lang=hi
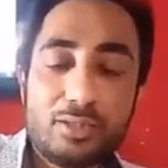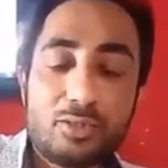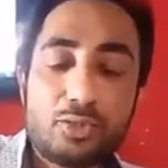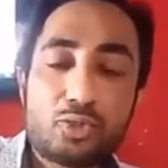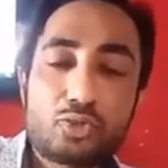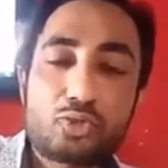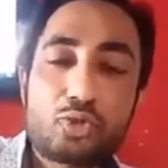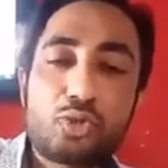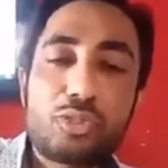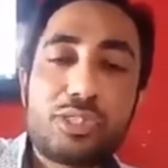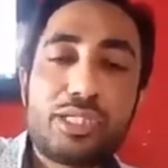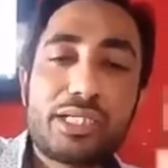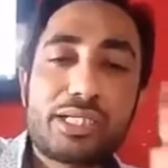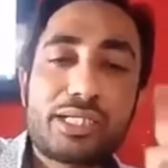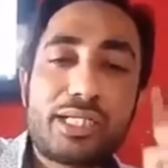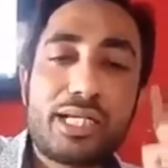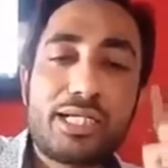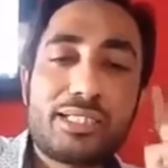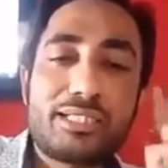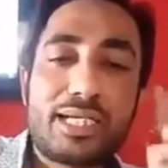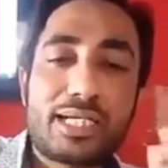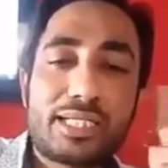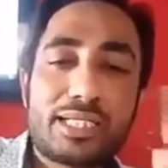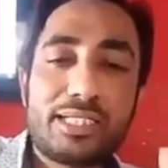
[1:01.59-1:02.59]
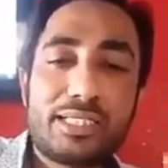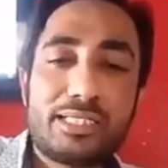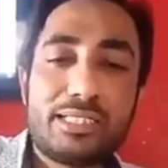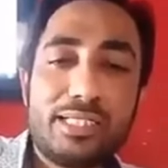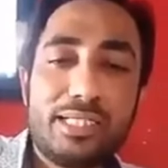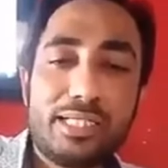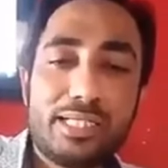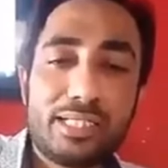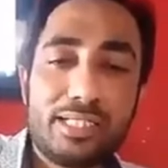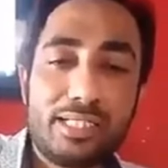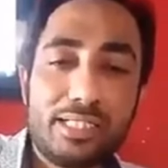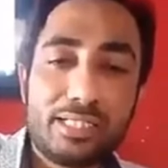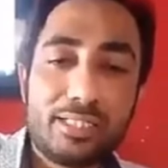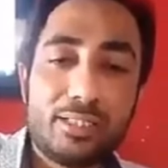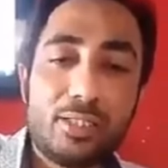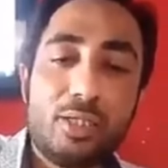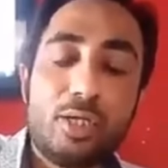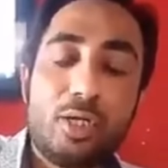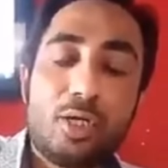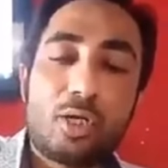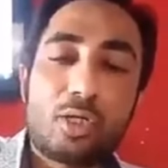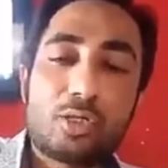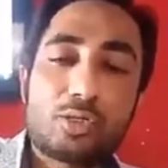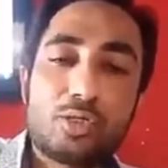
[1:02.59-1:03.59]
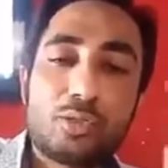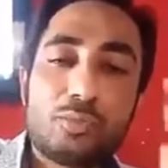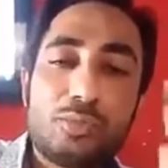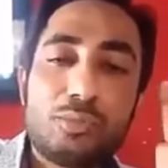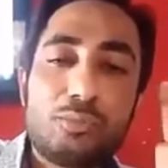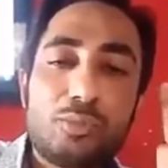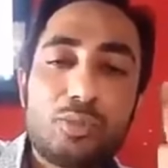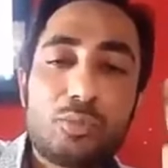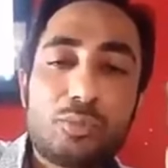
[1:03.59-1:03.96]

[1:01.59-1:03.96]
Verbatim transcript: जिसको देखना है जाके देख ले और जो